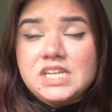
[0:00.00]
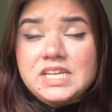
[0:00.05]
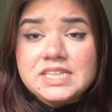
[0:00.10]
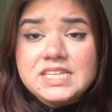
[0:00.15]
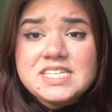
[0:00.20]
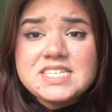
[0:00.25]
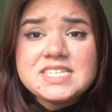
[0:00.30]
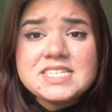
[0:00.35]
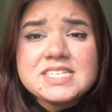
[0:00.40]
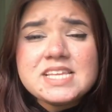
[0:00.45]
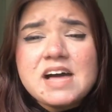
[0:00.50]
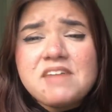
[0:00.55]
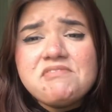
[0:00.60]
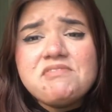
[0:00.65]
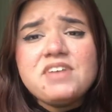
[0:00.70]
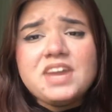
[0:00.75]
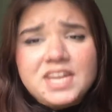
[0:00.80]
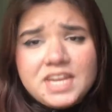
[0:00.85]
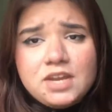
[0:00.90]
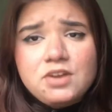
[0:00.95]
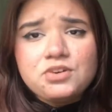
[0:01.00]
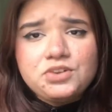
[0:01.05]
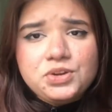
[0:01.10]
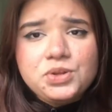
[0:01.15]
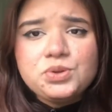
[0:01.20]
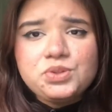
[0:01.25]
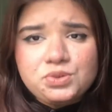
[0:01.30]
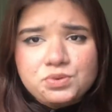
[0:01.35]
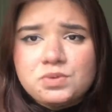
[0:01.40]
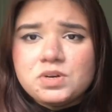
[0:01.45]
दिस इज़ अ वेरी गुड
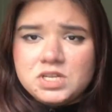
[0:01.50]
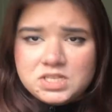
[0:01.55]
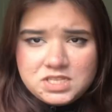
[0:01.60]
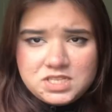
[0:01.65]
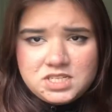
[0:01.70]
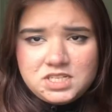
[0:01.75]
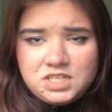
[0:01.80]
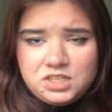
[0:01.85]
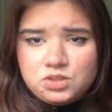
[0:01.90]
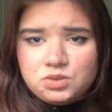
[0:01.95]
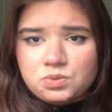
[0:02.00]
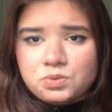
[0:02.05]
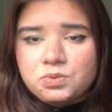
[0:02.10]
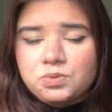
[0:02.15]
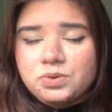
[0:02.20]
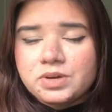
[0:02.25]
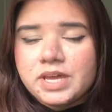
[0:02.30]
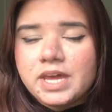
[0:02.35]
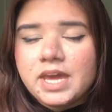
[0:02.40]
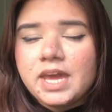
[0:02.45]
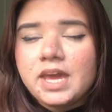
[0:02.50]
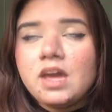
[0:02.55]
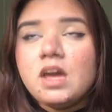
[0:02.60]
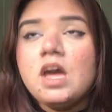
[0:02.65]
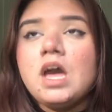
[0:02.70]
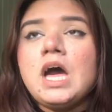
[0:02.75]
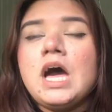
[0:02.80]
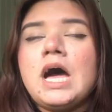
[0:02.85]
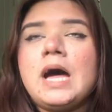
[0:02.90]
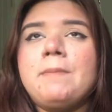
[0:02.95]
यूनिवर्सिटी दो ओके
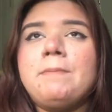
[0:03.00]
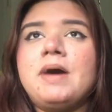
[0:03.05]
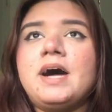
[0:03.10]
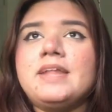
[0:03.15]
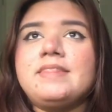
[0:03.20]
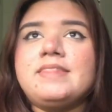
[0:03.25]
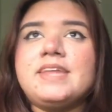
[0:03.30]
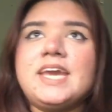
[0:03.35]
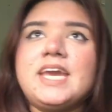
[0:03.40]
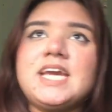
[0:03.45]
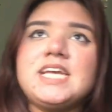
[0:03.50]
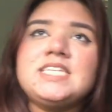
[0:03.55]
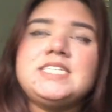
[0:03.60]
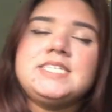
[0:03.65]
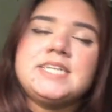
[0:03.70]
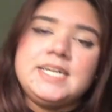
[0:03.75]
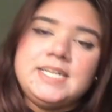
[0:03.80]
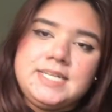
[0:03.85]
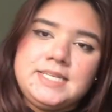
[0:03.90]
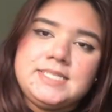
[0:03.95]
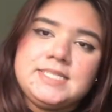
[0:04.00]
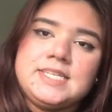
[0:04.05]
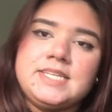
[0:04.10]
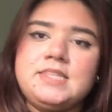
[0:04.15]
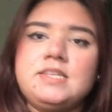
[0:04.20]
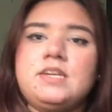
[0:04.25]
अब आते हैं स्टडीज़ की